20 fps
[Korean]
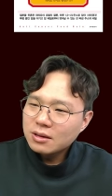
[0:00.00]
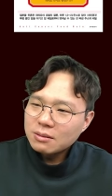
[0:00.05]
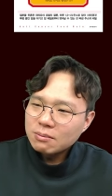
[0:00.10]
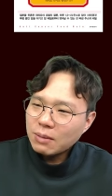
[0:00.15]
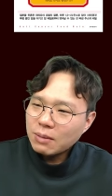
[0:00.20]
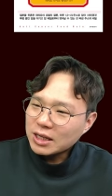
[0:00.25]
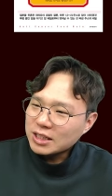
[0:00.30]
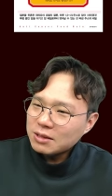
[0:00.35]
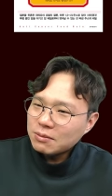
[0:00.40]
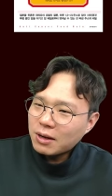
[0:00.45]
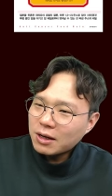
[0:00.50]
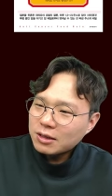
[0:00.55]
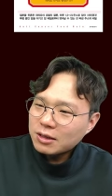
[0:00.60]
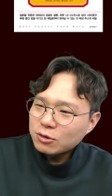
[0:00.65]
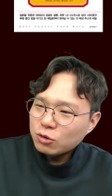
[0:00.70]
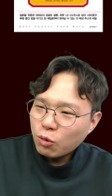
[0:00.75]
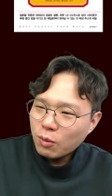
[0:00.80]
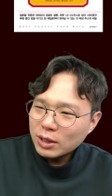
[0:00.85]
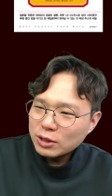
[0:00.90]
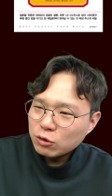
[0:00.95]
마지막은
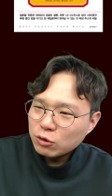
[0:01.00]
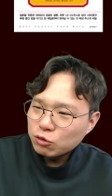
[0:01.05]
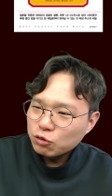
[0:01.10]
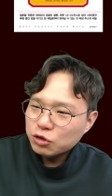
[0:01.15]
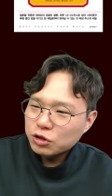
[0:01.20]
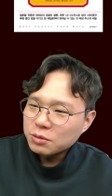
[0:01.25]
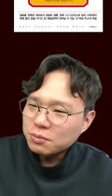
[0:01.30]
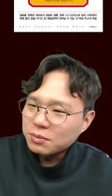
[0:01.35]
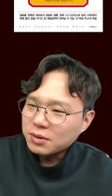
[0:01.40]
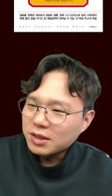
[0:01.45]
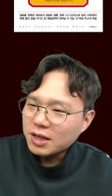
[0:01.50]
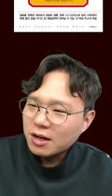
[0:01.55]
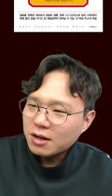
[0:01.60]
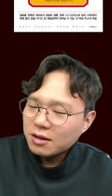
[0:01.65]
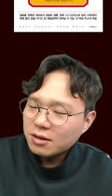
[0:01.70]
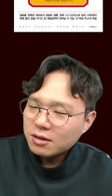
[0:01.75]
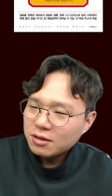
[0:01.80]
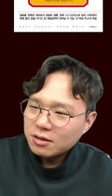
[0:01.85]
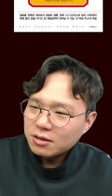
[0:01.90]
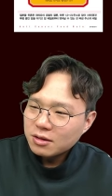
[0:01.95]
토마토 주스입니다.
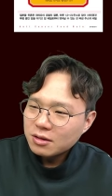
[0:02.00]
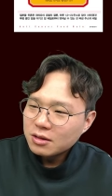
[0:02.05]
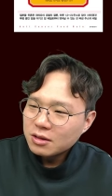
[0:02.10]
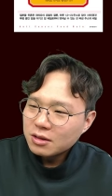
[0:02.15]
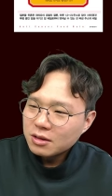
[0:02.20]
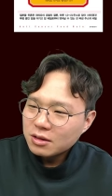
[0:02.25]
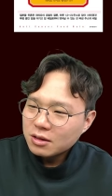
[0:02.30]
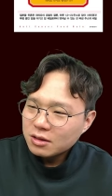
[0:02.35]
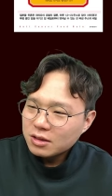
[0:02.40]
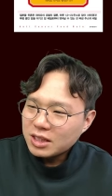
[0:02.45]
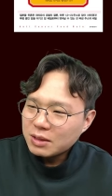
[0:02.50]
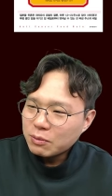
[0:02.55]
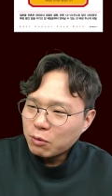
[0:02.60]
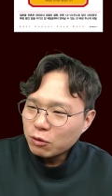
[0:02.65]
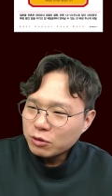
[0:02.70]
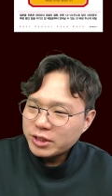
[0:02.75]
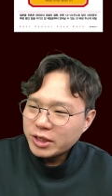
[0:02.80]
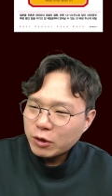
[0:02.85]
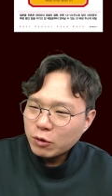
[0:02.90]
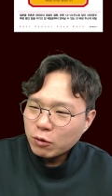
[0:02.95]

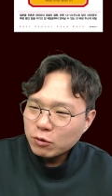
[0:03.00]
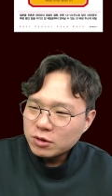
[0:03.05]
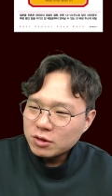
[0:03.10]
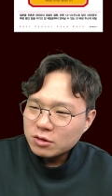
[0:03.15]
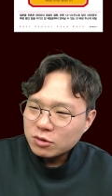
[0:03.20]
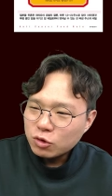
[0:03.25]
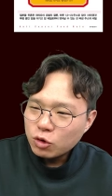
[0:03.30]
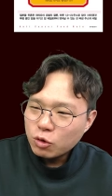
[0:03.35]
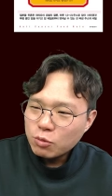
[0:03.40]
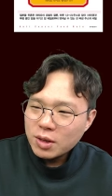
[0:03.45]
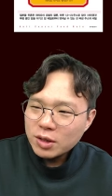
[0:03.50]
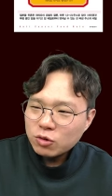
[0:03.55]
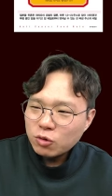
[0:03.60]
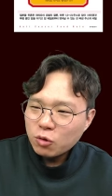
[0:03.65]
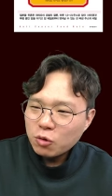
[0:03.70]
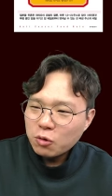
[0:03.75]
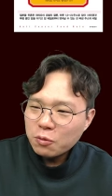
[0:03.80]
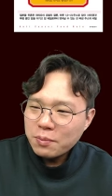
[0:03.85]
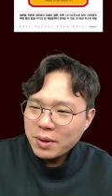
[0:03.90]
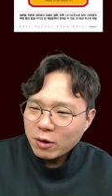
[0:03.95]
기본 재료는
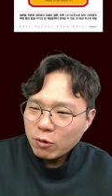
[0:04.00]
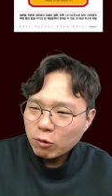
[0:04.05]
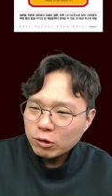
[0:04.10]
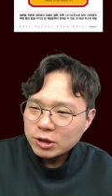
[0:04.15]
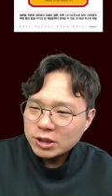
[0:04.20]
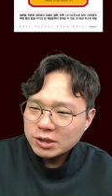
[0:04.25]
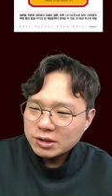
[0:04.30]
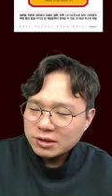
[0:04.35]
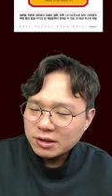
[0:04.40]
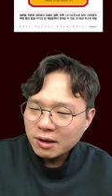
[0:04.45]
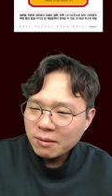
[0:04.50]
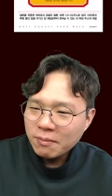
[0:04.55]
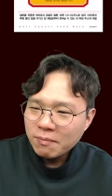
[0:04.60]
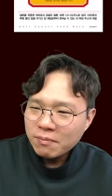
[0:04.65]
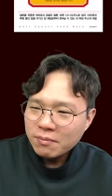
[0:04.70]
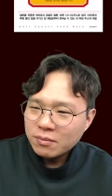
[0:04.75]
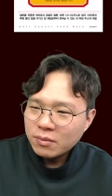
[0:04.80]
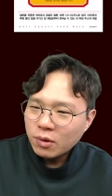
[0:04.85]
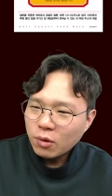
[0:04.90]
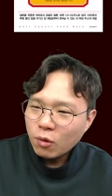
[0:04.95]
토마토 150g,
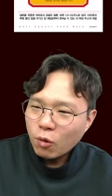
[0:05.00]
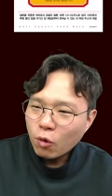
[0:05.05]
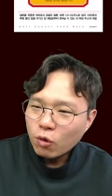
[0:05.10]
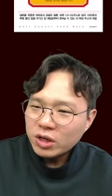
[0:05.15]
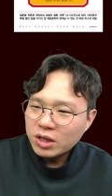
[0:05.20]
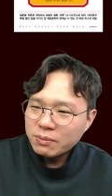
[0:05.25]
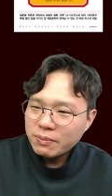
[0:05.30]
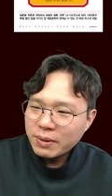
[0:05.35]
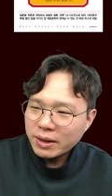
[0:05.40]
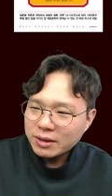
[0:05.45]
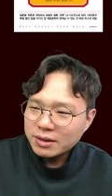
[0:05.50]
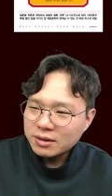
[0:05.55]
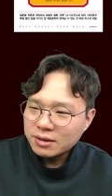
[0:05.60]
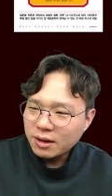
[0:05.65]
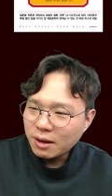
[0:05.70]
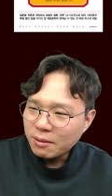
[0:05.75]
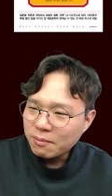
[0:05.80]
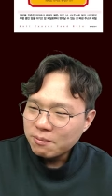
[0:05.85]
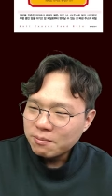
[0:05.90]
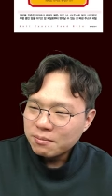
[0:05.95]
오이
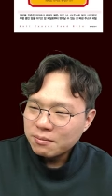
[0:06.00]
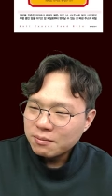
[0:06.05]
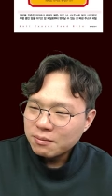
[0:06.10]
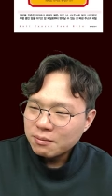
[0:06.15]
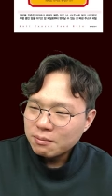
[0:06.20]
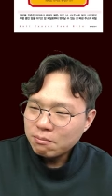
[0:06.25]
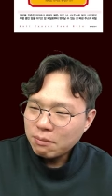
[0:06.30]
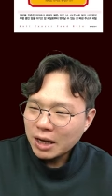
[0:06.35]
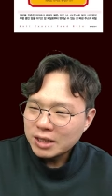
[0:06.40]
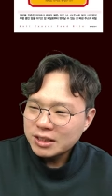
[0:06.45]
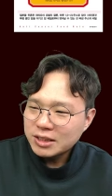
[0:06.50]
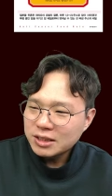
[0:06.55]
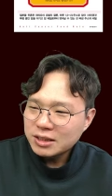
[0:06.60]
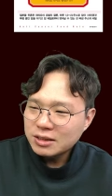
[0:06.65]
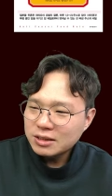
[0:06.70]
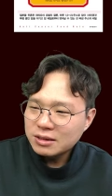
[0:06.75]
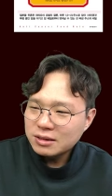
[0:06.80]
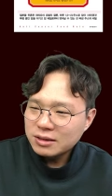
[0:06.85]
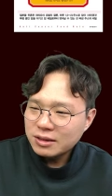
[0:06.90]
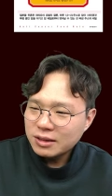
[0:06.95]
100g,
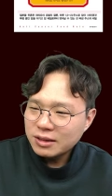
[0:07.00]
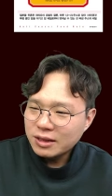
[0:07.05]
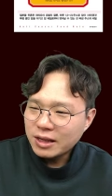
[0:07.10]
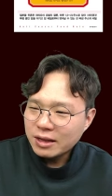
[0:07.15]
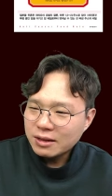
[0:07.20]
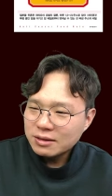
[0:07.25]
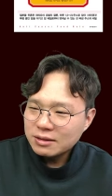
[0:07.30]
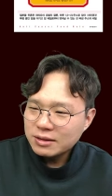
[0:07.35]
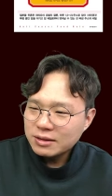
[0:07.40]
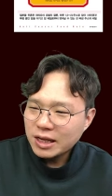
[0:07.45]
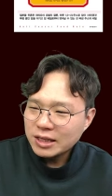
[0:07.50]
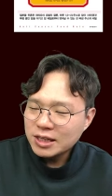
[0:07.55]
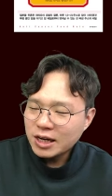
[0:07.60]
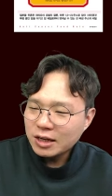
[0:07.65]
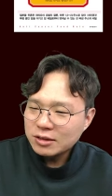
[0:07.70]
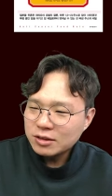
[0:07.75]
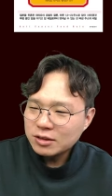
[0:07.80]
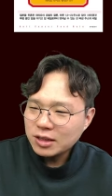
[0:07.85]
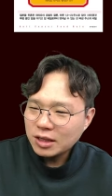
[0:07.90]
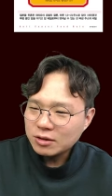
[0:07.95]
바질
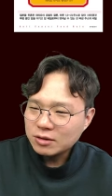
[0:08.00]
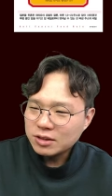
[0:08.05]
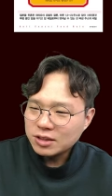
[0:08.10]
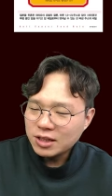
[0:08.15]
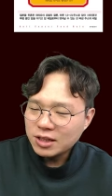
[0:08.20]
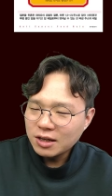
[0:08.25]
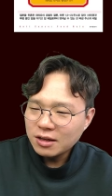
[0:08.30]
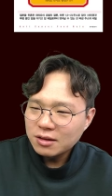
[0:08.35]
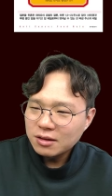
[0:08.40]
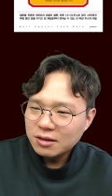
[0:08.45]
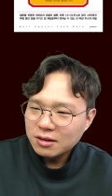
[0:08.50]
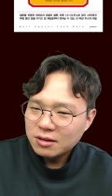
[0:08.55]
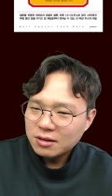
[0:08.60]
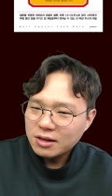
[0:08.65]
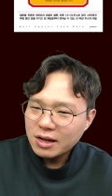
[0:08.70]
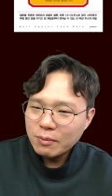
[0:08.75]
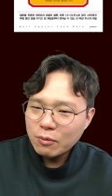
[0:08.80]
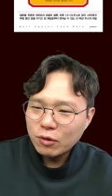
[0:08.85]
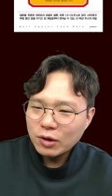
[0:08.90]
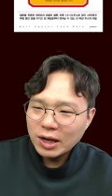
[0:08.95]
4장에서 5장,
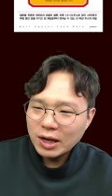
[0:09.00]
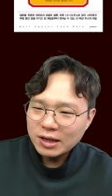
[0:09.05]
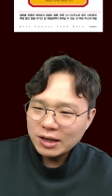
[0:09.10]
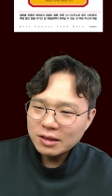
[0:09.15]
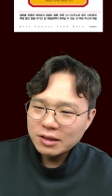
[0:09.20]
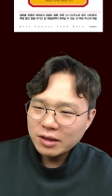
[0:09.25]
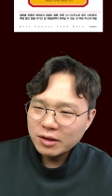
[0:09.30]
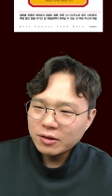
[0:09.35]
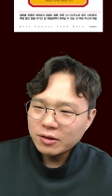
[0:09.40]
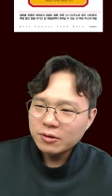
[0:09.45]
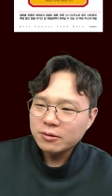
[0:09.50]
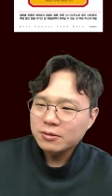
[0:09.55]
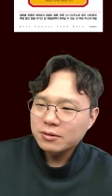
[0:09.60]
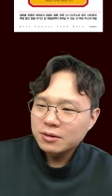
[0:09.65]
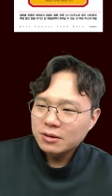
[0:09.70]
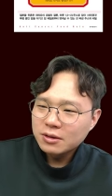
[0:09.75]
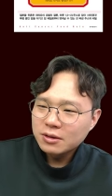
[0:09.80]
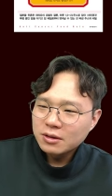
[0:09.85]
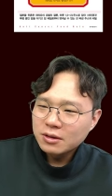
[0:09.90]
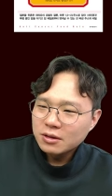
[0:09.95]
레몬 1개인데요.
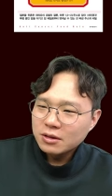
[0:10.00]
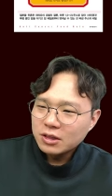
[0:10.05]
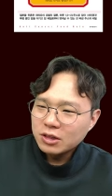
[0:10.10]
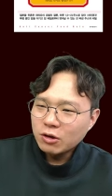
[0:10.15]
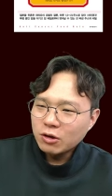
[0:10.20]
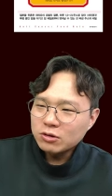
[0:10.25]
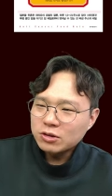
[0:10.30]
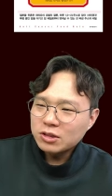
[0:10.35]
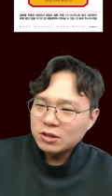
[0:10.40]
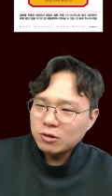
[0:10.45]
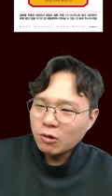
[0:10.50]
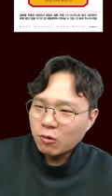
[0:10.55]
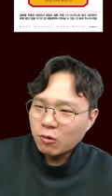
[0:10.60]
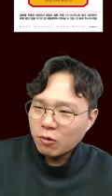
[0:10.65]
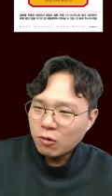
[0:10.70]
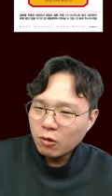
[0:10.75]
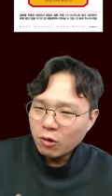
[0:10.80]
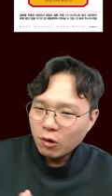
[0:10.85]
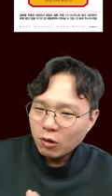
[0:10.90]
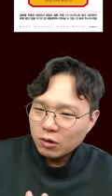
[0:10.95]
이것들을
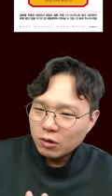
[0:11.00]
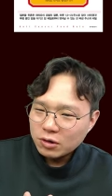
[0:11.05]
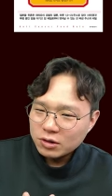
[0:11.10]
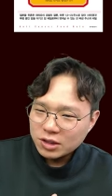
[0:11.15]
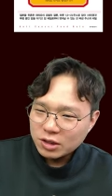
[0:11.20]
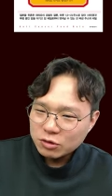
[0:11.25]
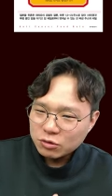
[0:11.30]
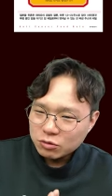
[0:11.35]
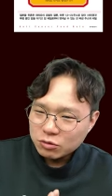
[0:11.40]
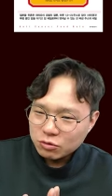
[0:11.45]
넣고 이제